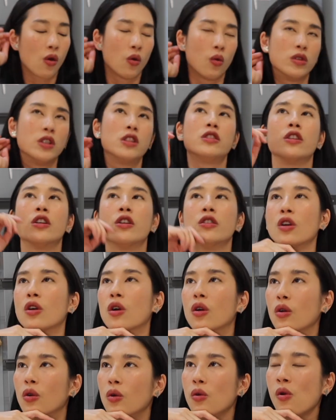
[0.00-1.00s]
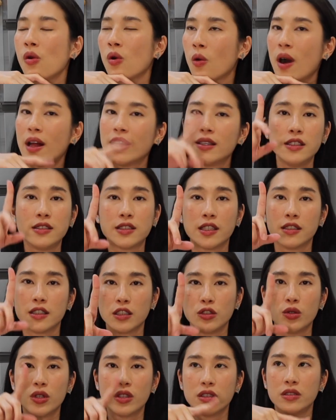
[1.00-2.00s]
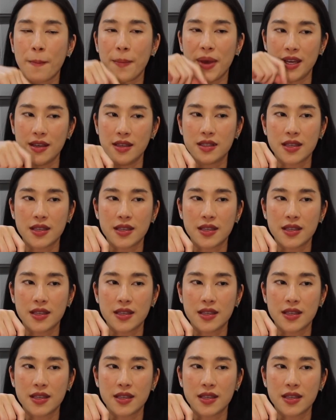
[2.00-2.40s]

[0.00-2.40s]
我那时候有花了一整个月的，每一